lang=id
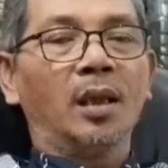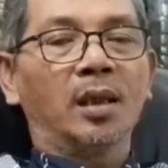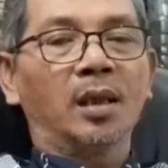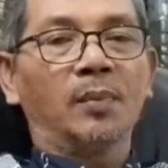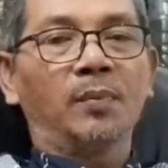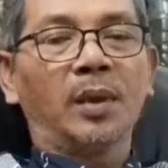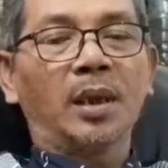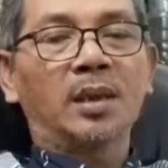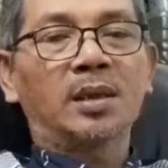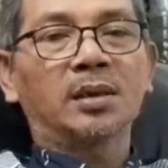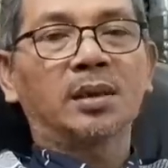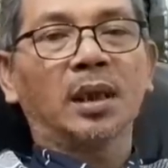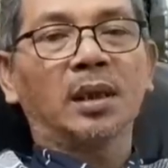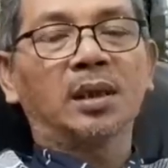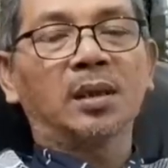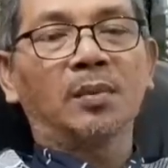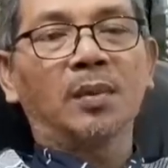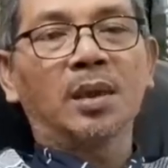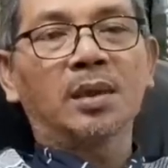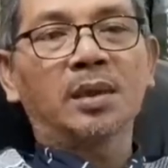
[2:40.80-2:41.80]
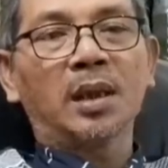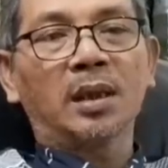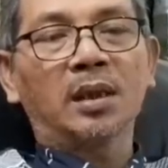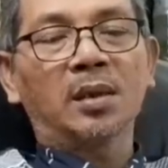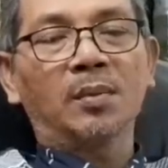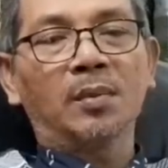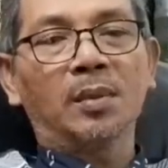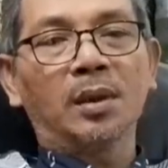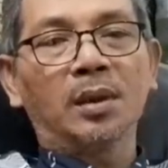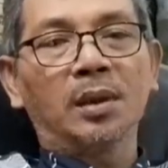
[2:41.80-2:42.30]
akibat
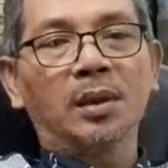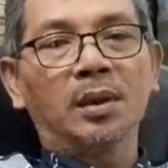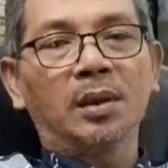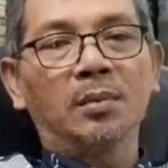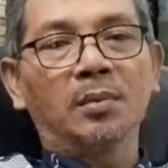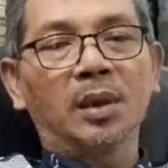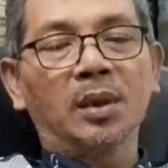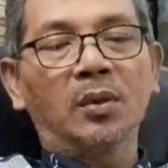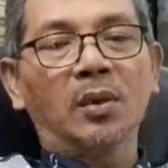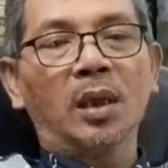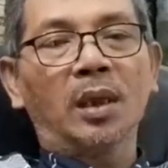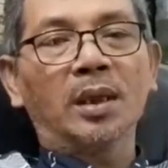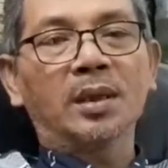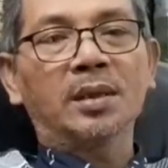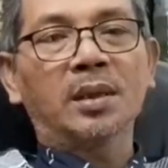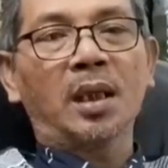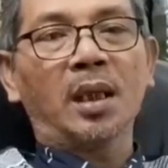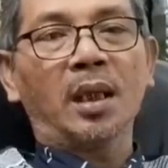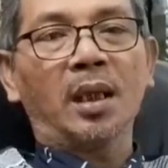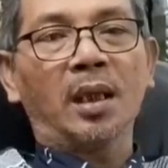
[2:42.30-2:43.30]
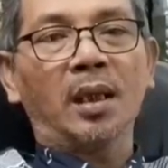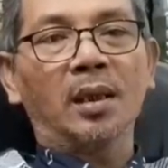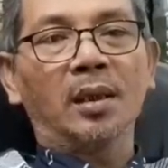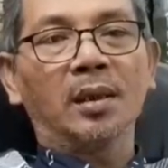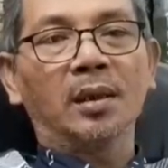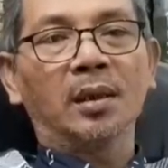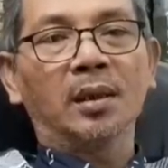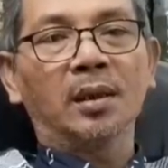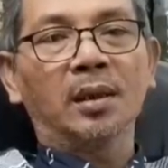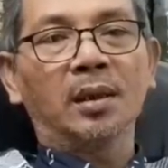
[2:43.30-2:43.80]
statement-statement menolak
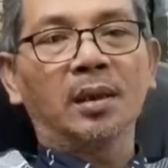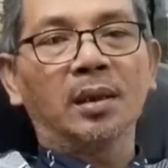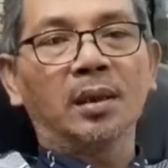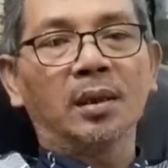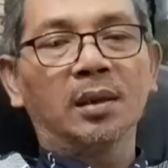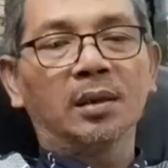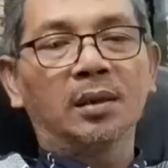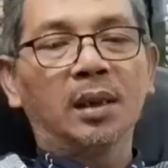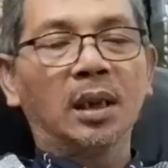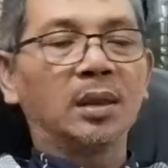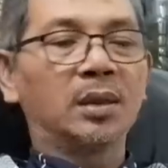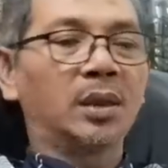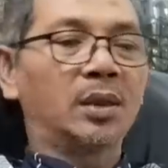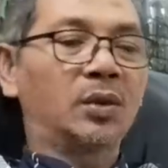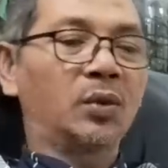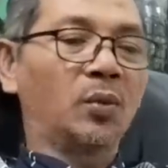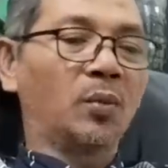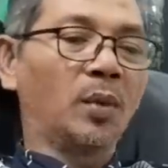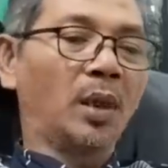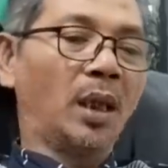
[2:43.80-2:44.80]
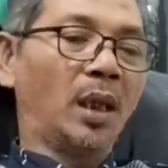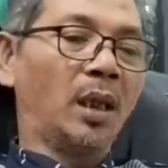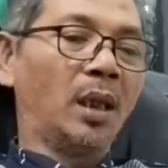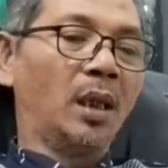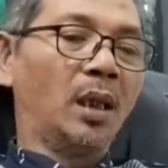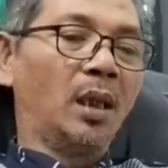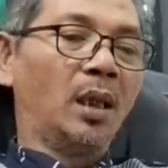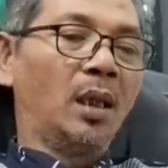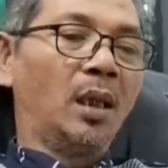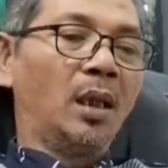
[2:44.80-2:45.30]
Israel dan sejumlah
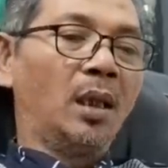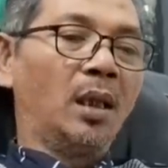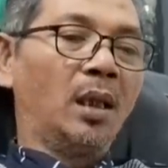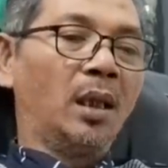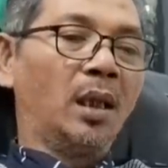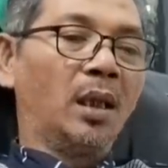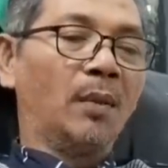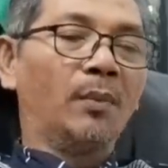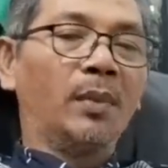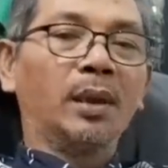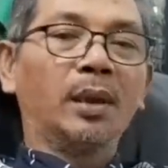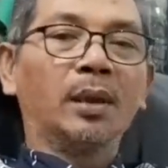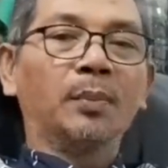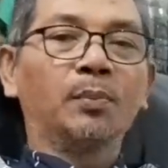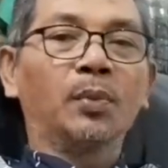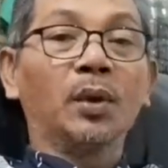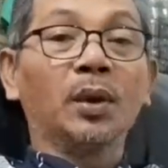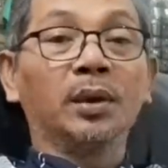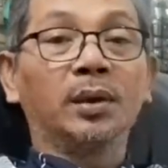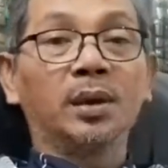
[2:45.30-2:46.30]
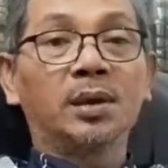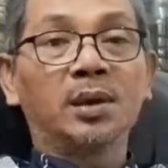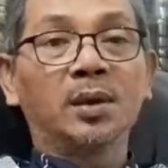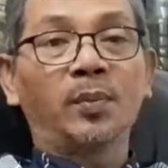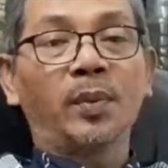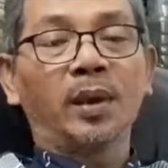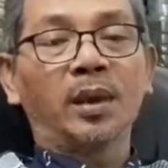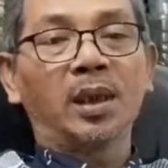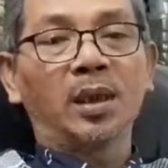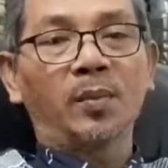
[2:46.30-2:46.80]
elemen
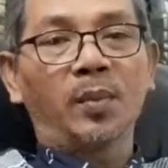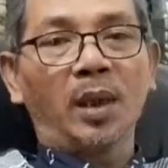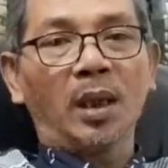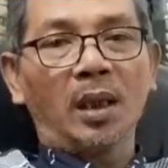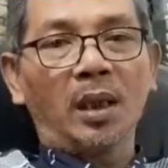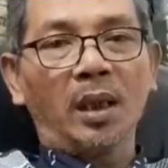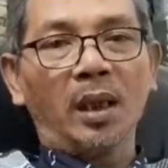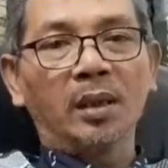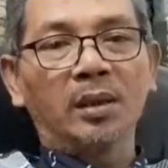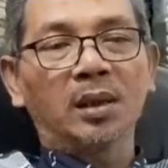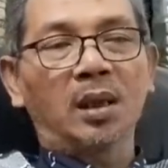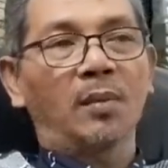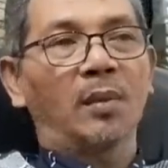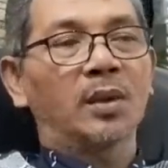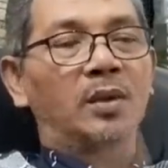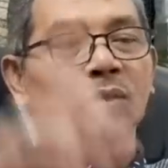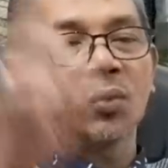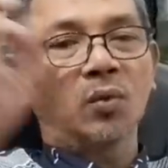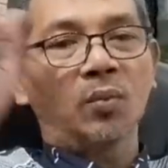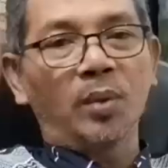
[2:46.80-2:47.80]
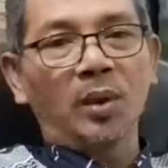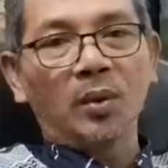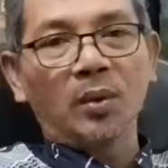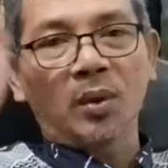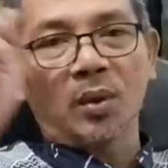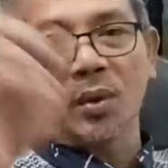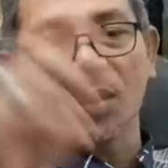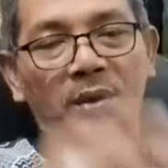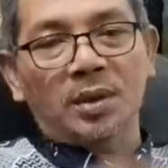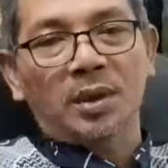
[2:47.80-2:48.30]
politisi PDIP yang lain termasuk
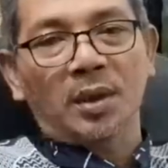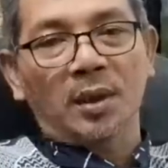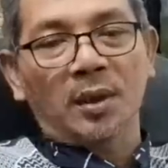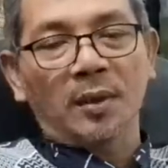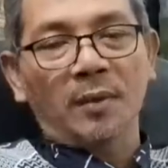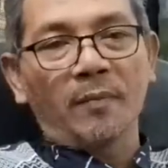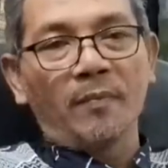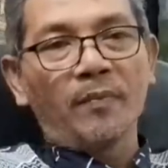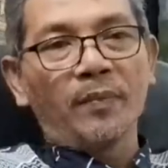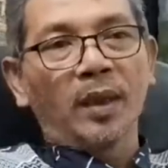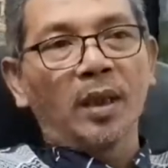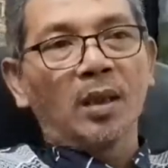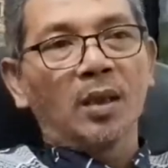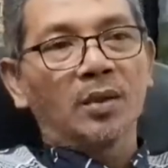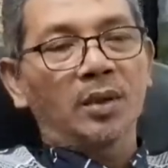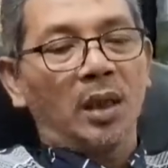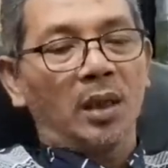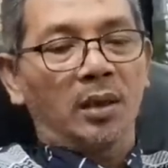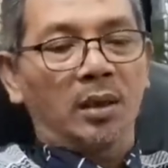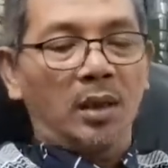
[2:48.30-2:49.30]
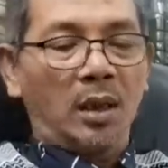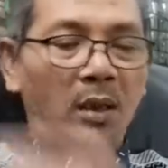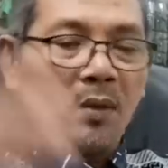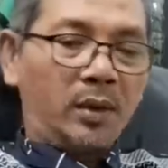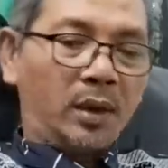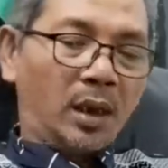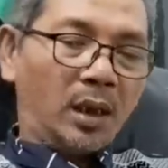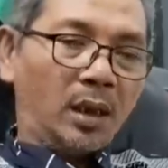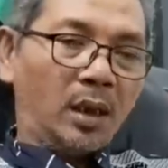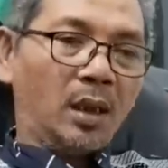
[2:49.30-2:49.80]
Gubernur Koster. Saya
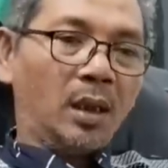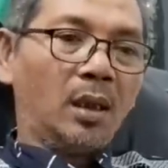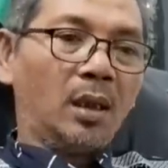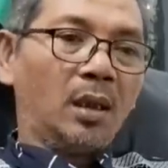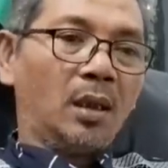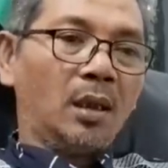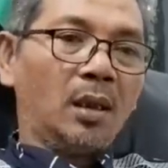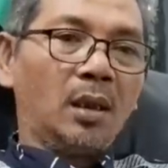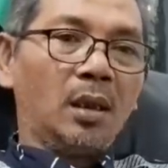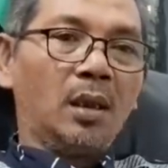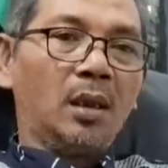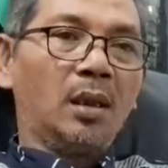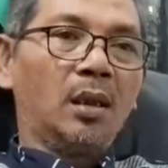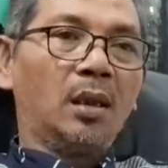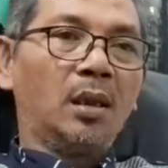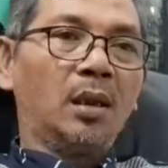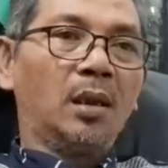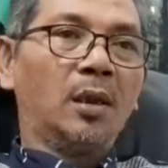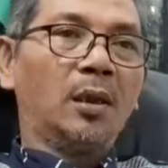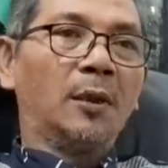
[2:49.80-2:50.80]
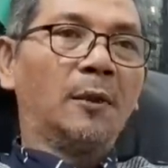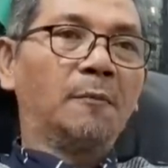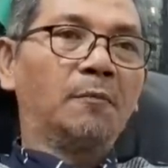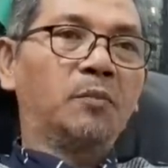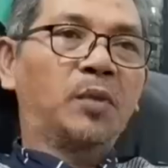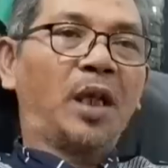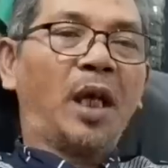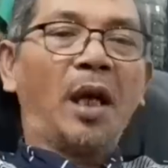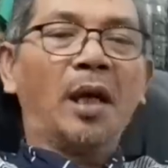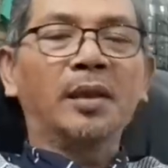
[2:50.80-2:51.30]
kira sudah eh,
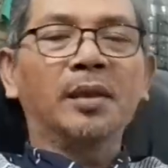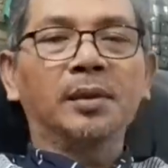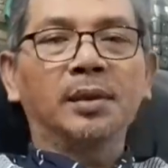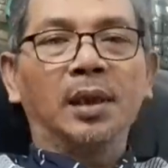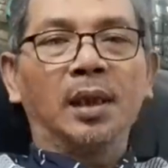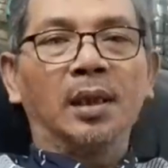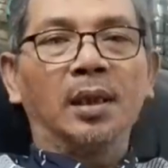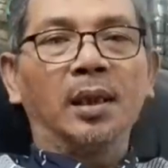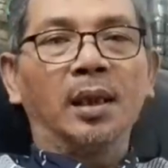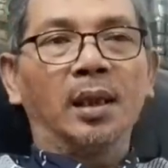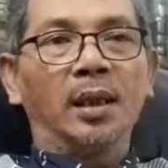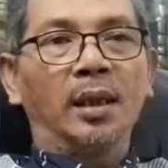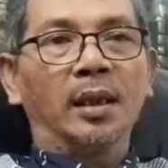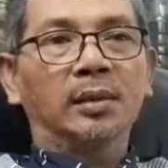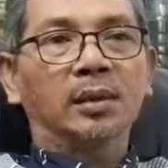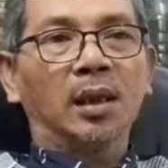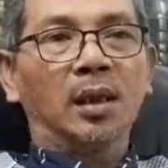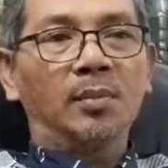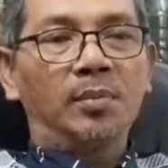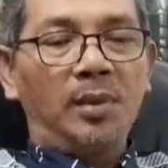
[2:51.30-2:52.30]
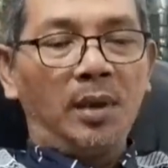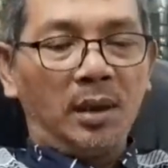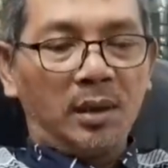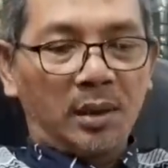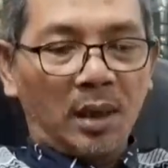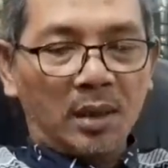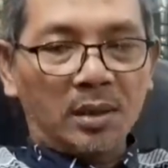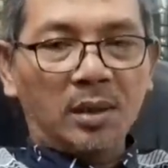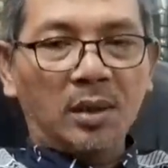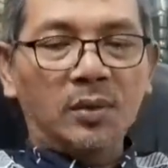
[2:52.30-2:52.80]
kannya
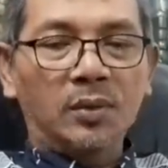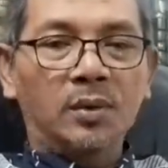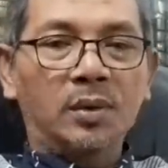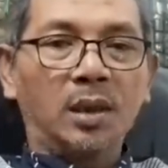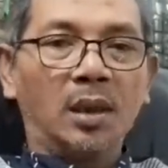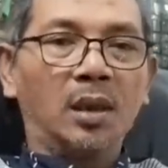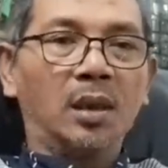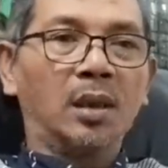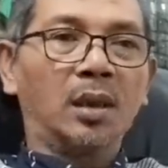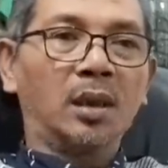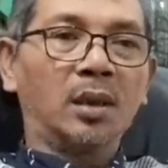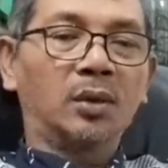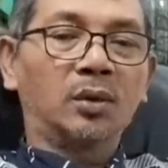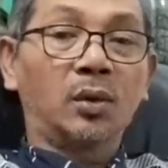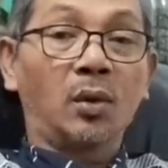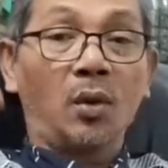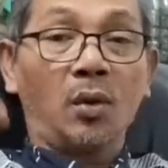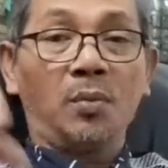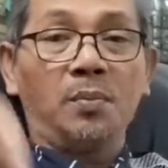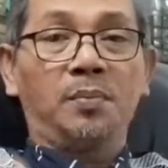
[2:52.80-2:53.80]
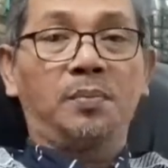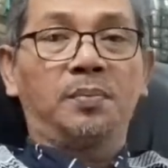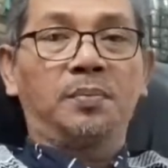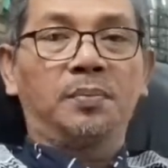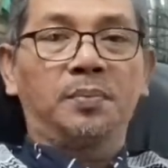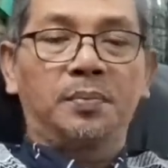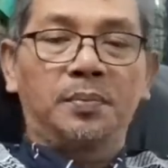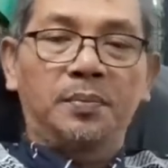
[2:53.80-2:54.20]
elektabilitasnya sudah drop